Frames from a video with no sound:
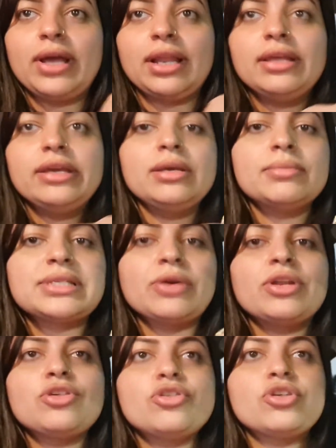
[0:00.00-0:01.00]
com ela. Mas
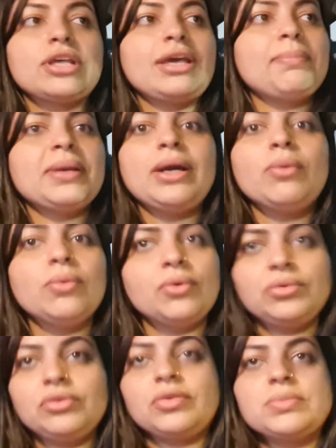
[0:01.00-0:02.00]
agora a gente quer pegar um
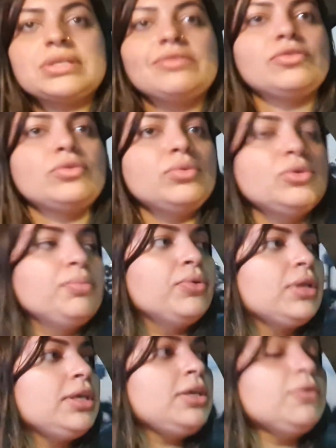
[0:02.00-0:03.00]
outro, vamos evoluir um
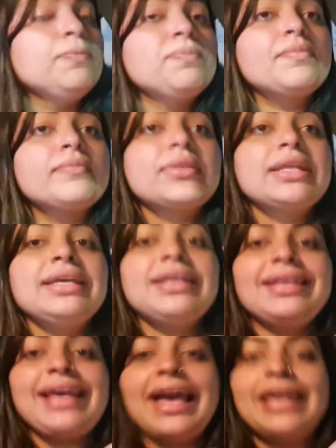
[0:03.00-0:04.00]
pouquinho.
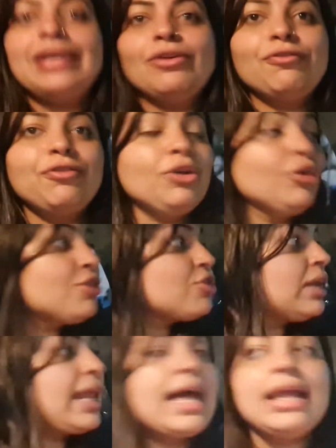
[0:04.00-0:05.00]
E aí eu fui
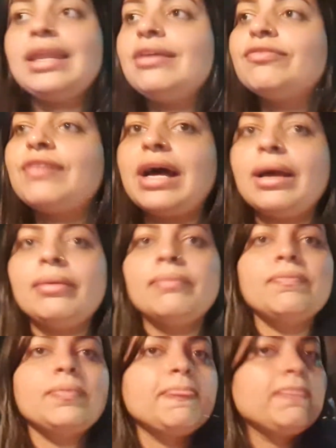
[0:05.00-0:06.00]
hoje lá levar,
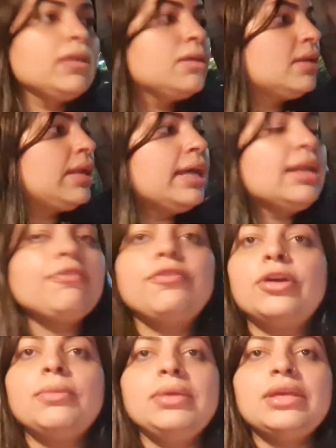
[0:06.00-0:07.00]
lá na
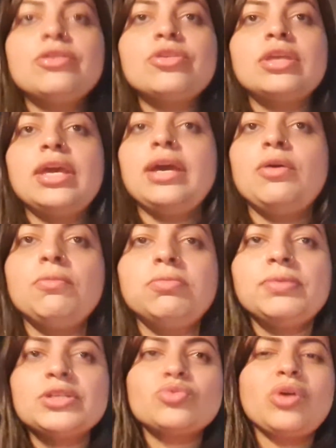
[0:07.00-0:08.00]
Forbit, que é um
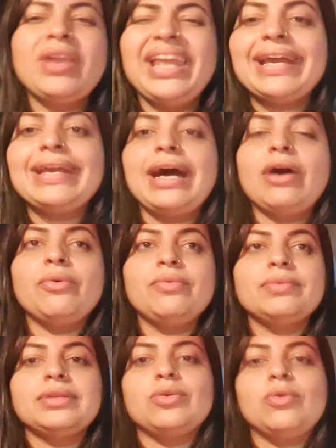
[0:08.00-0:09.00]
pessoal legal,
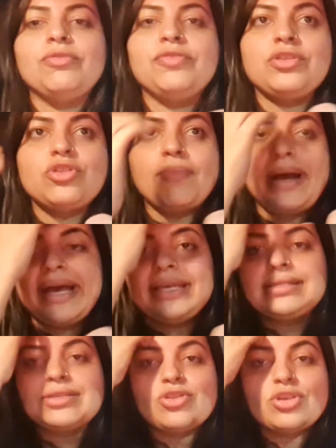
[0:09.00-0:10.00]
que eu confio
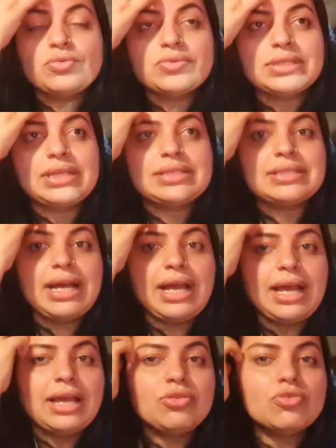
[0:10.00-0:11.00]
demais, a gente anuncia eles na
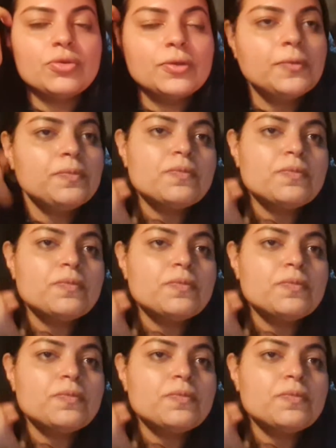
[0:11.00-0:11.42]
rádio.